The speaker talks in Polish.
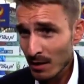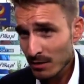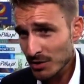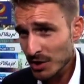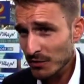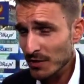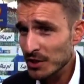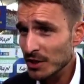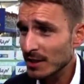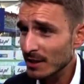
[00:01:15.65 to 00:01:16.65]
No
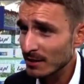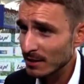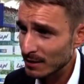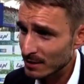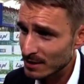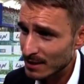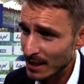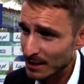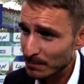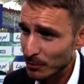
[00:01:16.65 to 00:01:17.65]
rzeczywiście, ten
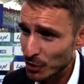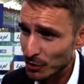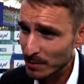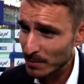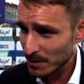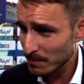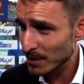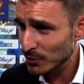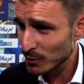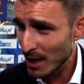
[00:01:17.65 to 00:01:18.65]
start, ten początek mieli
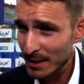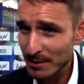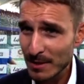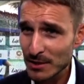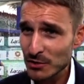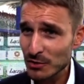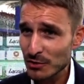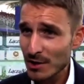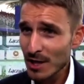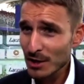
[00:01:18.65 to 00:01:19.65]
bardzo udany. Bardzo
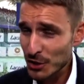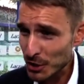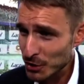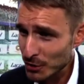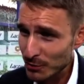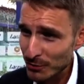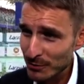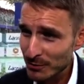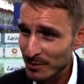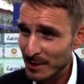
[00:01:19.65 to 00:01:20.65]
cieszą
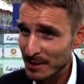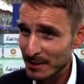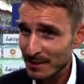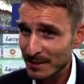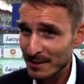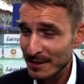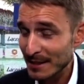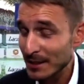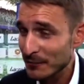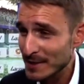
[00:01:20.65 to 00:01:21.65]
te, te, te
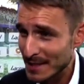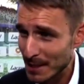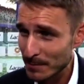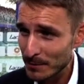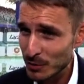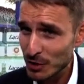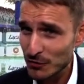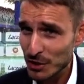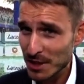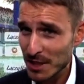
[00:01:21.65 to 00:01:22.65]
ich występy przede
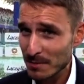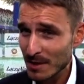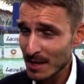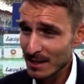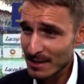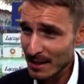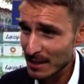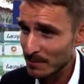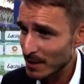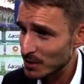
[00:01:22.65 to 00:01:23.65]
wszystkim.
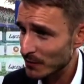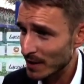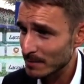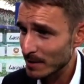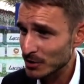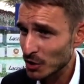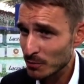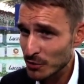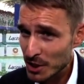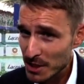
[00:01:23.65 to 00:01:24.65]
Zagrali bardzo fajnie, bardzo
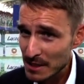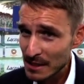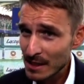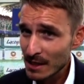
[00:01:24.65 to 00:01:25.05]
dobrze.